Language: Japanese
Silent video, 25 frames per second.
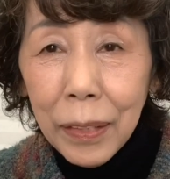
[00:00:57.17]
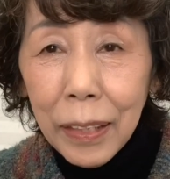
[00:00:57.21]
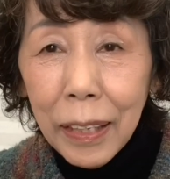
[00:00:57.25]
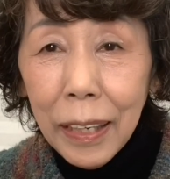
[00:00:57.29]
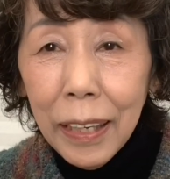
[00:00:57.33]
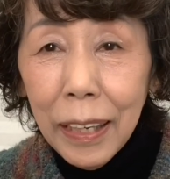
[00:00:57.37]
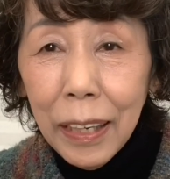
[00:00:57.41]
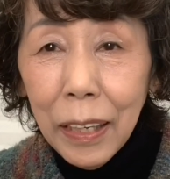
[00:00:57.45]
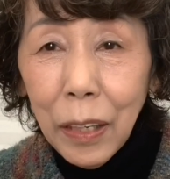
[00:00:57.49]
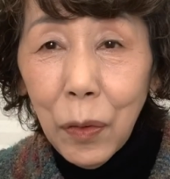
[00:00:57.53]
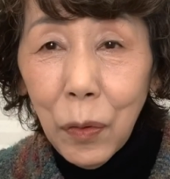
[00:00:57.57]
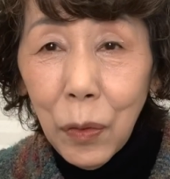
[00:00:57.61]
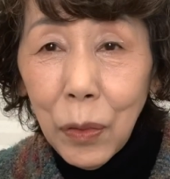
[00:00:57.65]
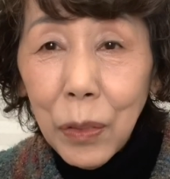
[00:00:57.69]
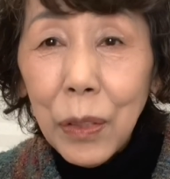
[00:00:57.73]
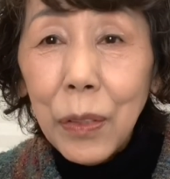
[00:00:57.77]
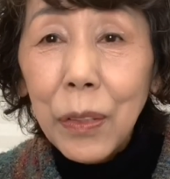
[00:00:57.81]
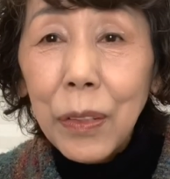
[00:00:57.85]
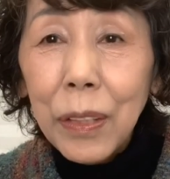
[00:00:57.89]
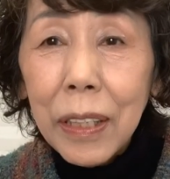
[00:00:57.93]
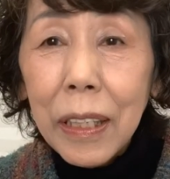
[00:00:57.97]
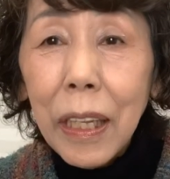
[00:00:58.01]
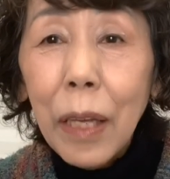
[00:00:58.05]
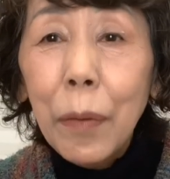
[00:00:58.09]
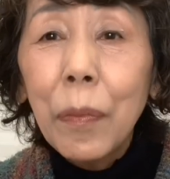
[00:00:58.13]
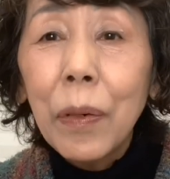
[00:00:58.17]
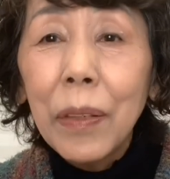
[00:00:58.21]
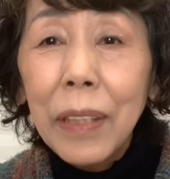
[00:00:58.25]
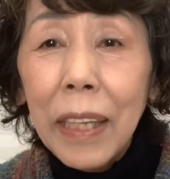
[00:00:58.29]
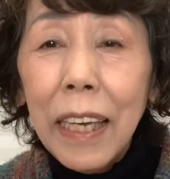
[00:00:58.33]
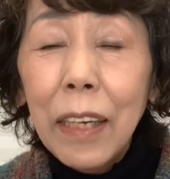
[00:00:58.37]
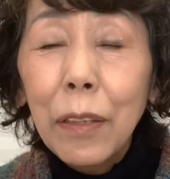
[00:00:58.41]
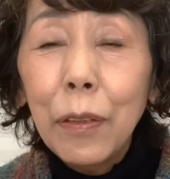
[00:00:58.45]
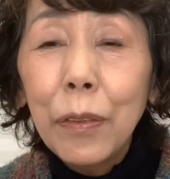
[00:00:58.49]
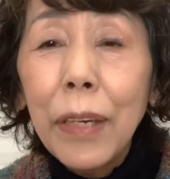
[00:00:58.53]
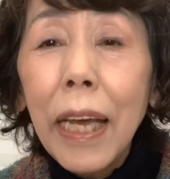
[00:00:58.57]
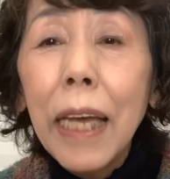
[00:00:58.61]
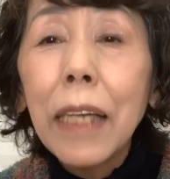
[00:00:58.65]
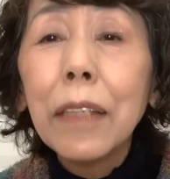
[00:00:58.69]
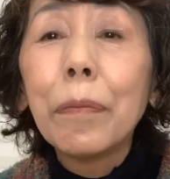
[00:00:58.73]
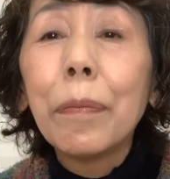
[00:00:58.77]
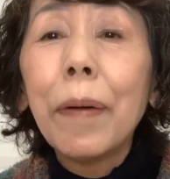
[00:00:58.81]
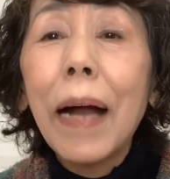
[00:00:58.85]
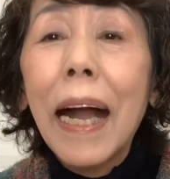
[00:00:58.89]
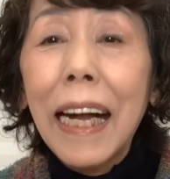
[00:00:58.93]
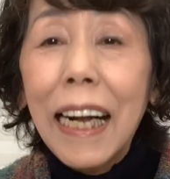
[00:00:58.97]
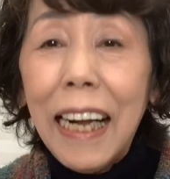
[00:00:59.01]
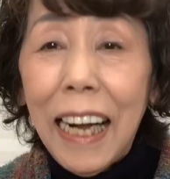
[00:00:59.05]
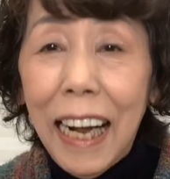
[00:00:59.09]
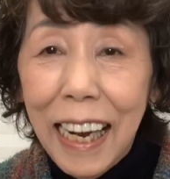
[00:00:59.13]
えー、購入してもね増える
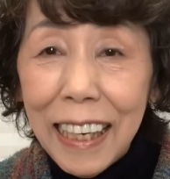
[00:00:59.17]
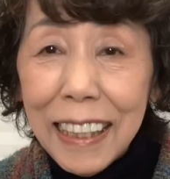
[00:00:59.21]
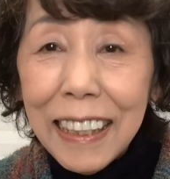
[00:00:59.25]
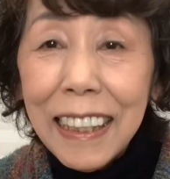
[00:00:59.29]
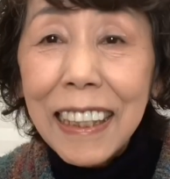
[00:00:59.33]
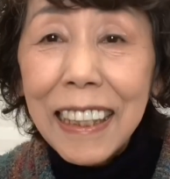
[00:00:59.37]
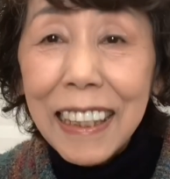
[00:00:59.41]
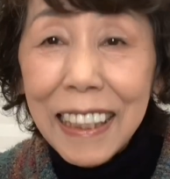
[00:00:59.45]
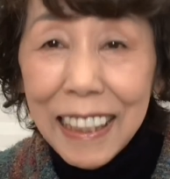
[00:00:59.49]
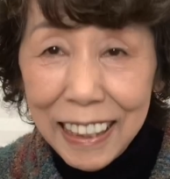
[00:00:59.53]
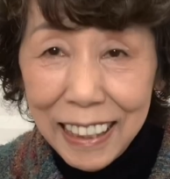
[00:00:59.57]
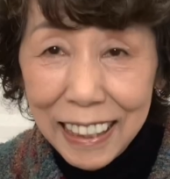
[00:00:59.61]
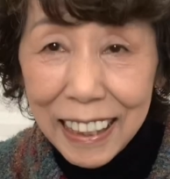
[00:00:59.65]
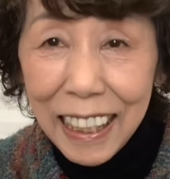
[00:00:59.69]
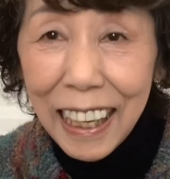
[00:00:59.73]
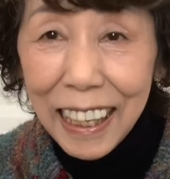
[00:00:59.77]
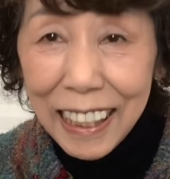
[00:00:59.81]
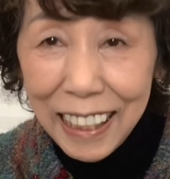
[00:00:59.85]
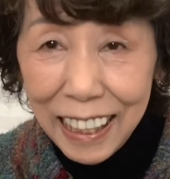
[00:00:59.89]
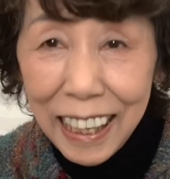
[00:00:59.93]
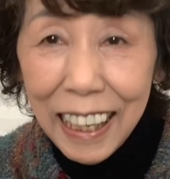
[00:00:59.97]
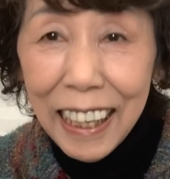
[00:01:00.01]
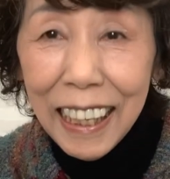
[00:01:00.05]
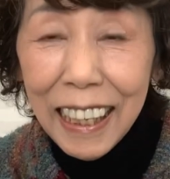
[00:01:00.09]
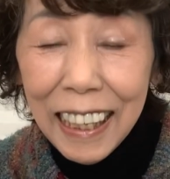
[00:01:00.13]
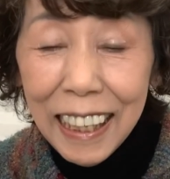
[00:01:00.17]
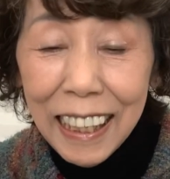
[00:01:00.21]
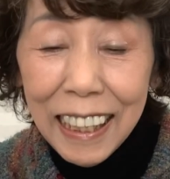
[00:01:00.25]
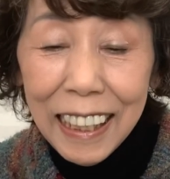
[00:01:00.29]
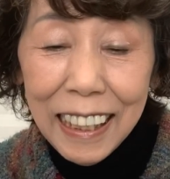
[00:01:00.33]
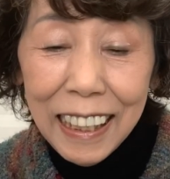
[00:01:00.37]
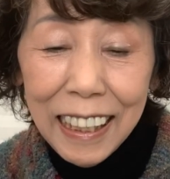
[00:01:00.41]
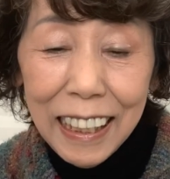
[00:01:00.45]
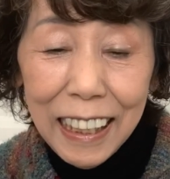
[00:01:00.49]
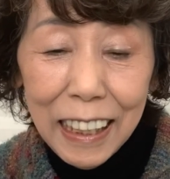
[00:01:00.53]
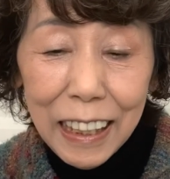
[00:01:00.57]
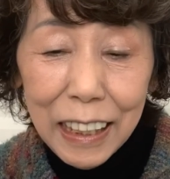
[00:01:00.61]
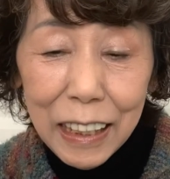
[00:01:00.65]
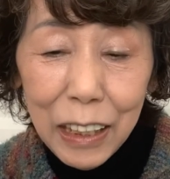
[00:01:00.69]
ばっかりしでね、えー、